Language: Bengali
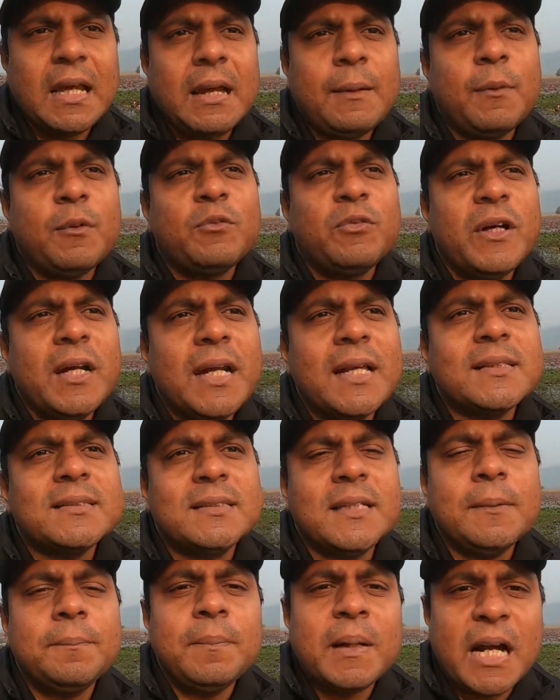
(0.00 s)
এবং
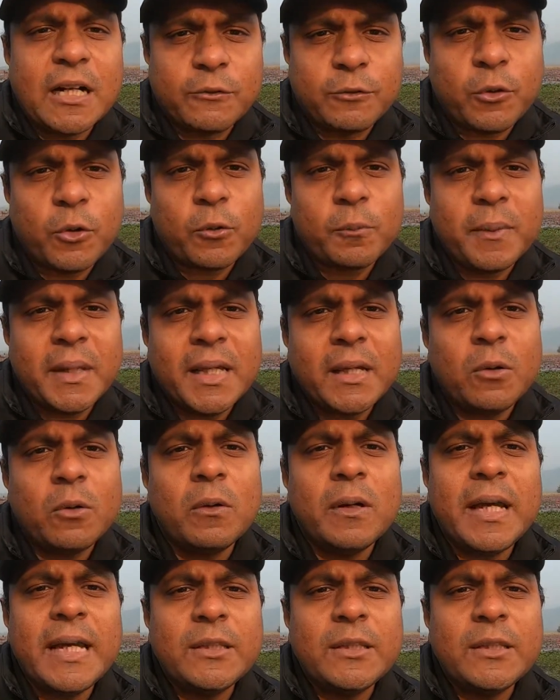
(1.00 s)
ফ্রিল্যান্সিং প্ল্যাটফর্মেও